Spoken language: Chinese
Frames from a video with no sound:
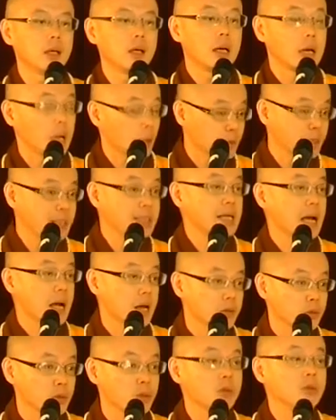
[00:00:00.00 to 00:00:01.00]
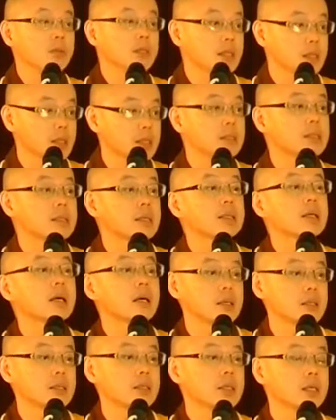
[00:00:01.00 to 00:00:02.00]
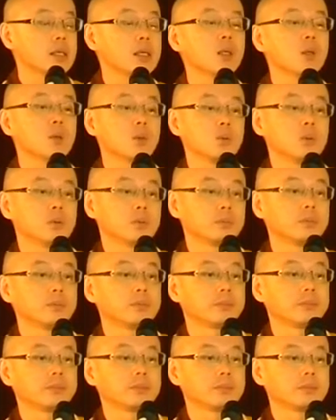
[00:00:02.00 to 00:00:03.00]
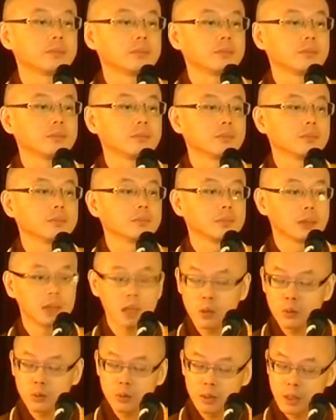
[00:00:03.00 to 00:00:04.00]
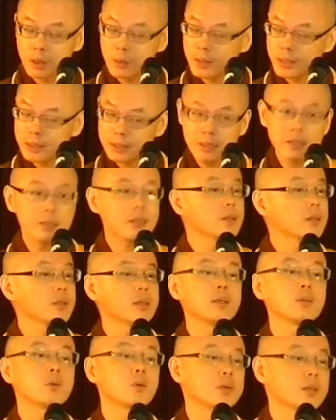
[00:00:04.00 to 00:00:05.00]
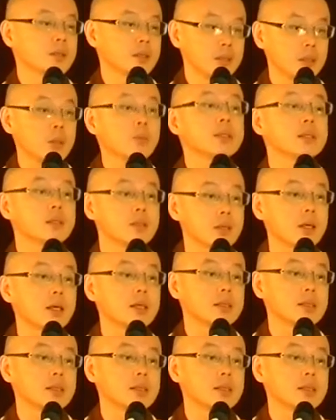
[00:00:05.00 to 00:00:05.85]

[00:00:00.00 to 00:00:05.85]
老实讲，修行是真的很辛苦。告诉各位，真的辛苦，修行是很